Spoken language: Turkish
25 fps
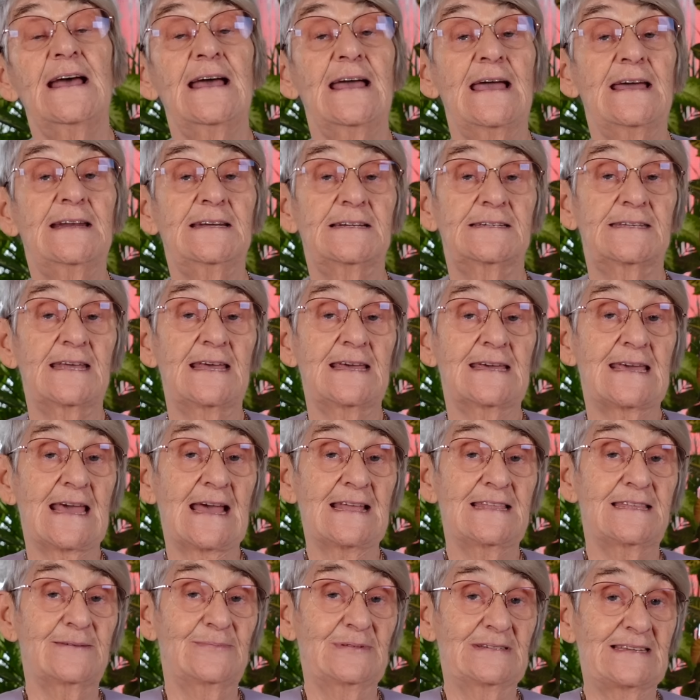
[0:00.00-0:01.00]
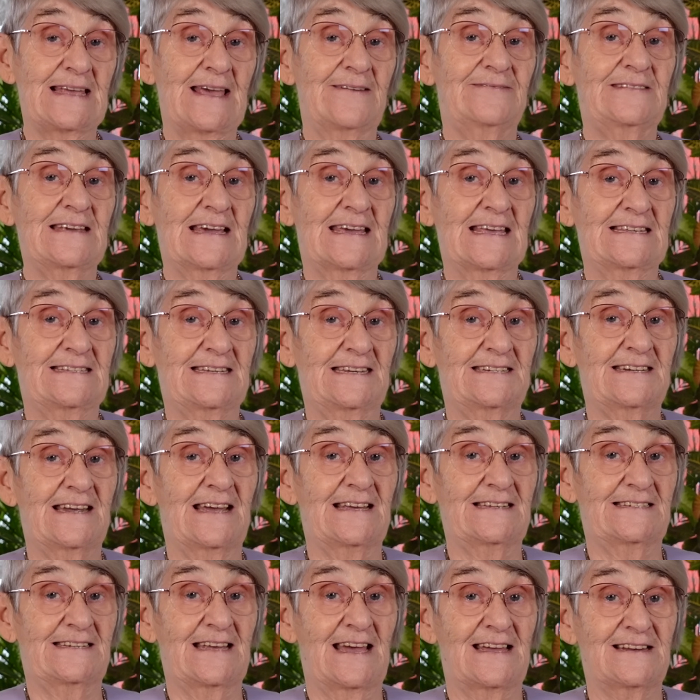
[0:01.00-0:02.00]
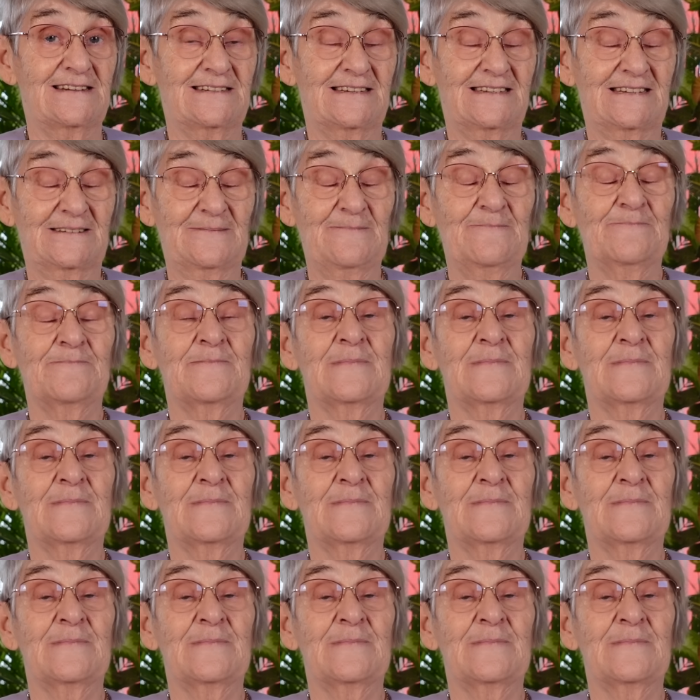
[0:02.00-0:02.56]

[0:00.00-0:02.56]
Erişteyi kendimiz evde keseceğiz yalnız.